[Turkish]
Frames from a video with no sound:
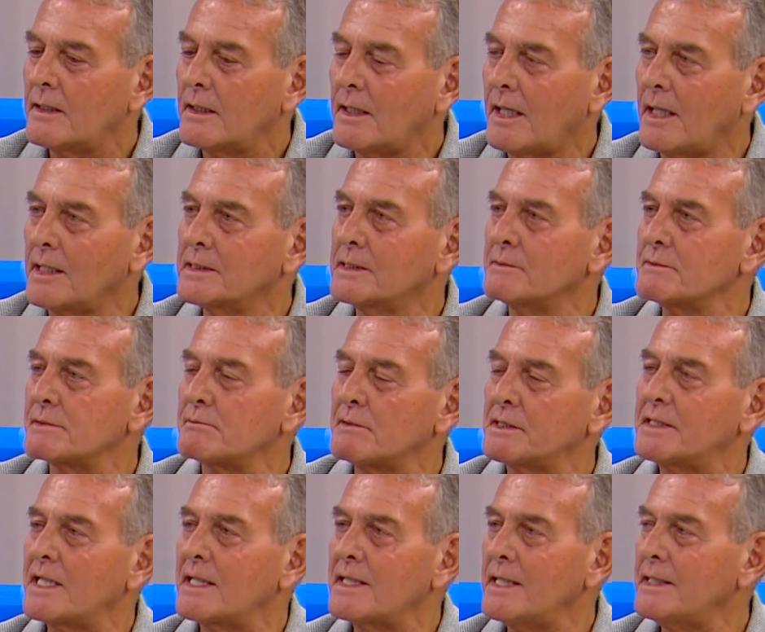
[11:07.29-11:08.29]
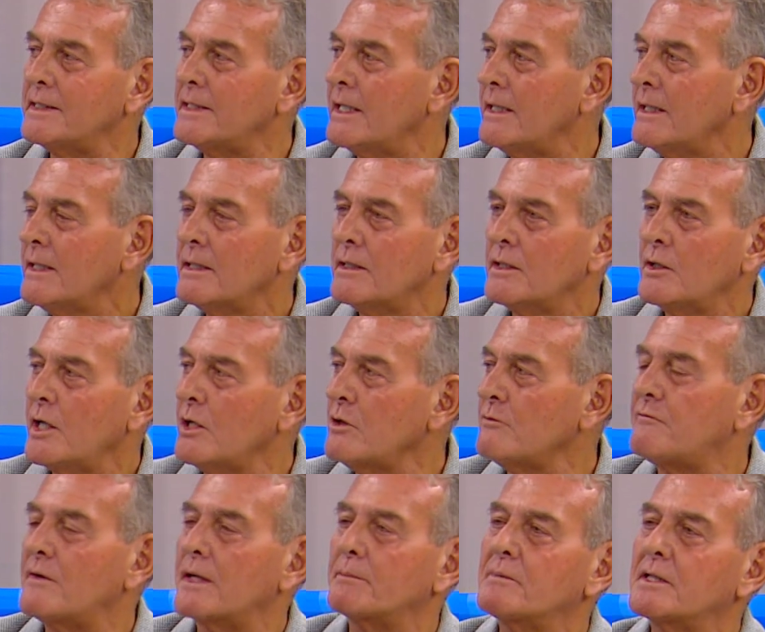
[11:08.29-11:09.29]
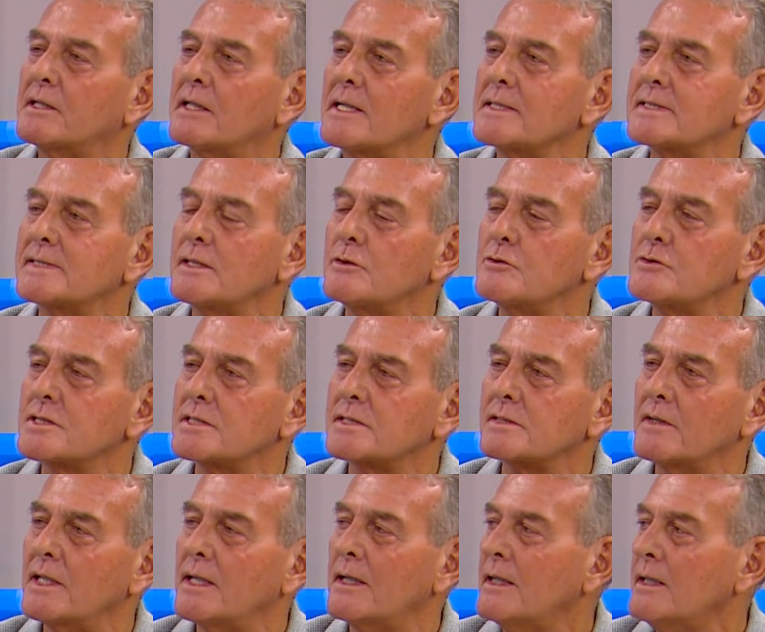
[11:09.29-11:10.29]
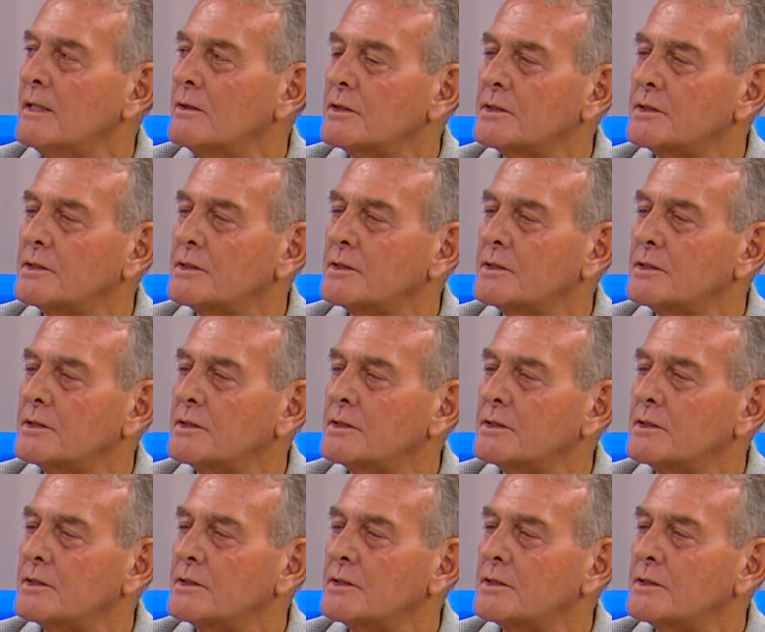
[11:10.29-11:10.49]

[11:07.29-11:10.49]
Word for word: Aldığımız materyalde en ufak bir kanser hücresi veya